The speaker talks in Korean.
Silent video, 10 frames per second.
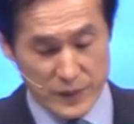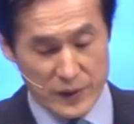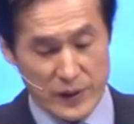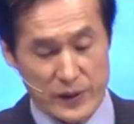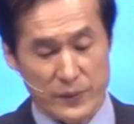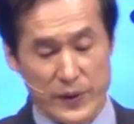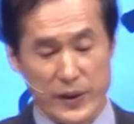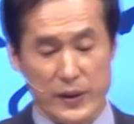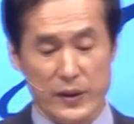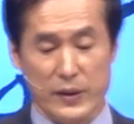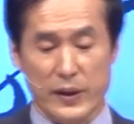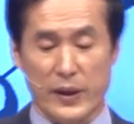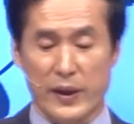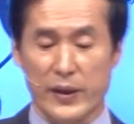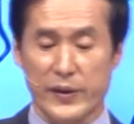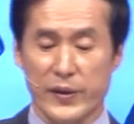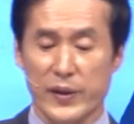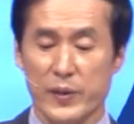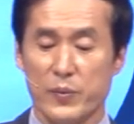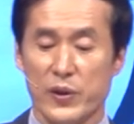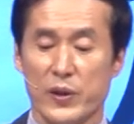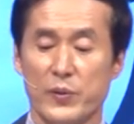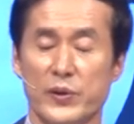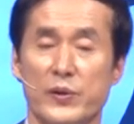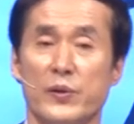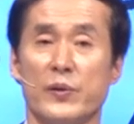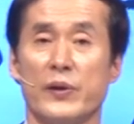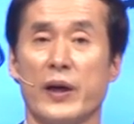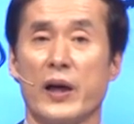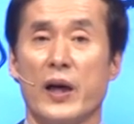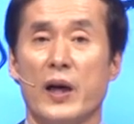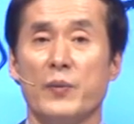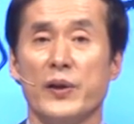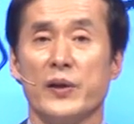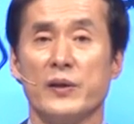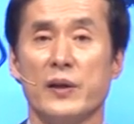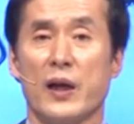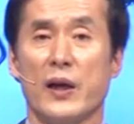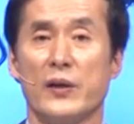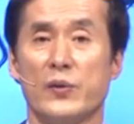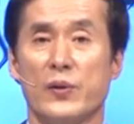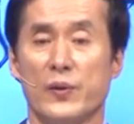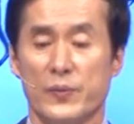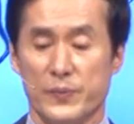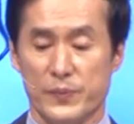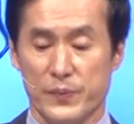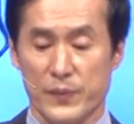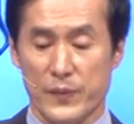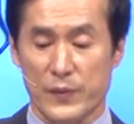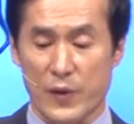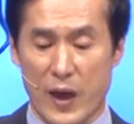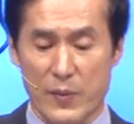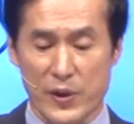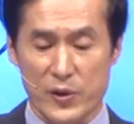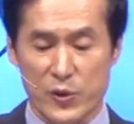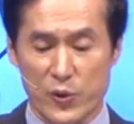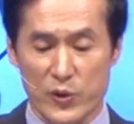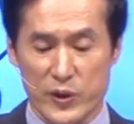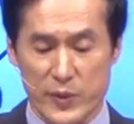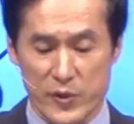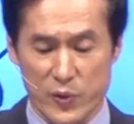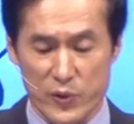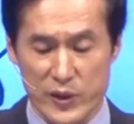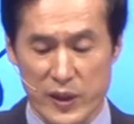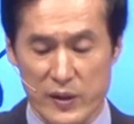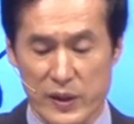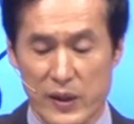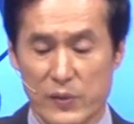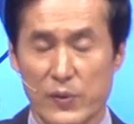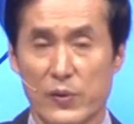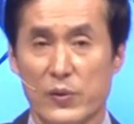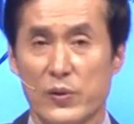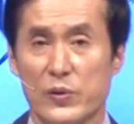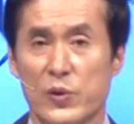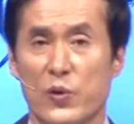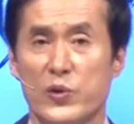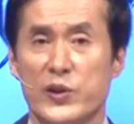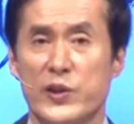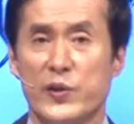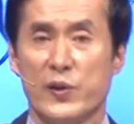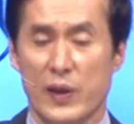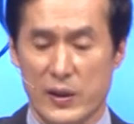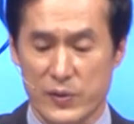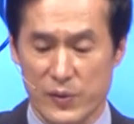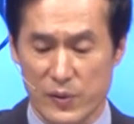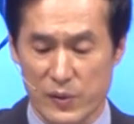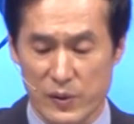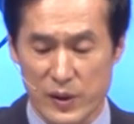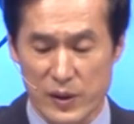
그렇기 때문에 내 영이 묶이면요. 내가 아무리 건강해도 또 아무리 좋은 집에 좋은 차를 타고 좋은 지위를 가지고